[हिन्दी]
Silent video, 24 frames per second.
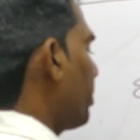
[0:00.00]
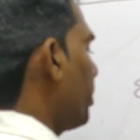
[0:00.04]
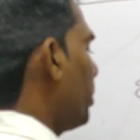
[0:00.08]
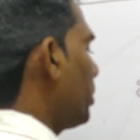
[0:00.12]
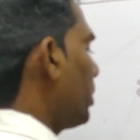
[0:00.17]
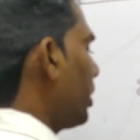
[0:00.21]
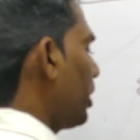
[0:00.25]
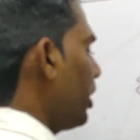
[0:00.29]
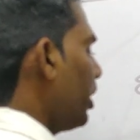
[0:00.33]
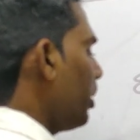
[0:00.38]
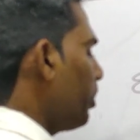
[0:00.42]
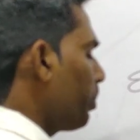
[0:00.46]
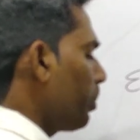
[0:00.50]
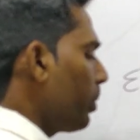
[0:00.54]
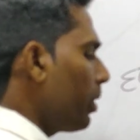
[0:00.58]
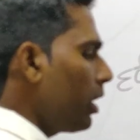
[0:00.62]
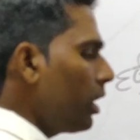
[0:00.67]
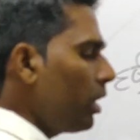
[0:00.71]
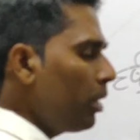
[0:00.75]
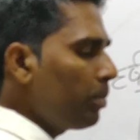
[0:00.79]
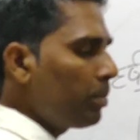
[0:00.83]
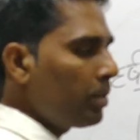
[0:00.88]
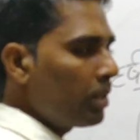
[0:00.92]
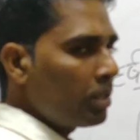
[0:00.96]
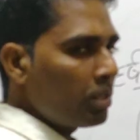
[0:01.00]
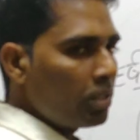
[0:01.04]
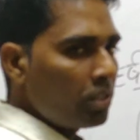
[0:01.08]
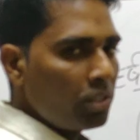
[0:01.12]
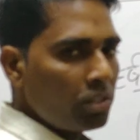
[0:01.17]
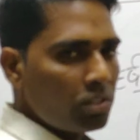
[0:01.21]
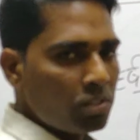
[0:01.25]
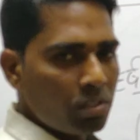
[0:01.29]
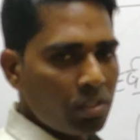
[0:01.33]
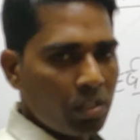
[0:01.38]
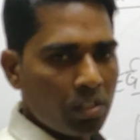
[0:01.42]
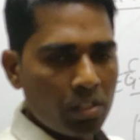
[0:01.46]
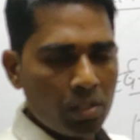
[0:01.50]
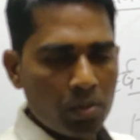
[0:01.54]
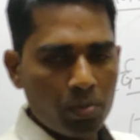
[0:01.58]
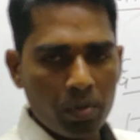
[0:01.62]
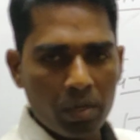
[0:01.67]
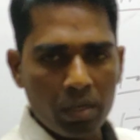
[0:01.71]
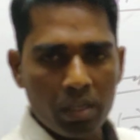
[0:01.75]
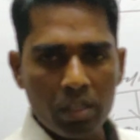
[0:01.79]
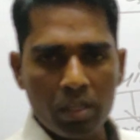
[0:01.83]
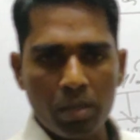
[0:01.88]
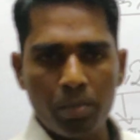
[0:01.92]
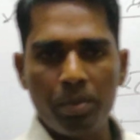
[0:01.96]
पूछा गया बाण भट्ट किसका
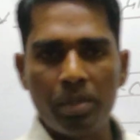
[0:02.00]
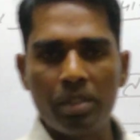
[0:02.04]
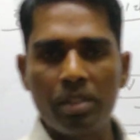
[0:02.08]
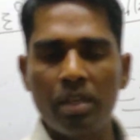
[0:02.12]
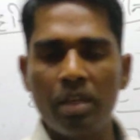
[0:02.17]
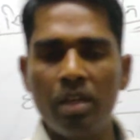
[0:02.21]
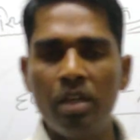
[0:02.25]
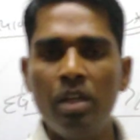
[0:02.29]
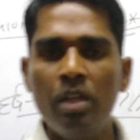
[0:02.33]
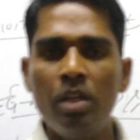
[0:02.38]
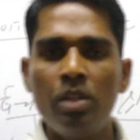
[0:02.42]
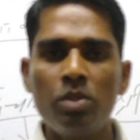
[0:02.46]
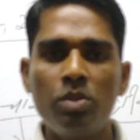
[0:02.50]
दरबारी कवि था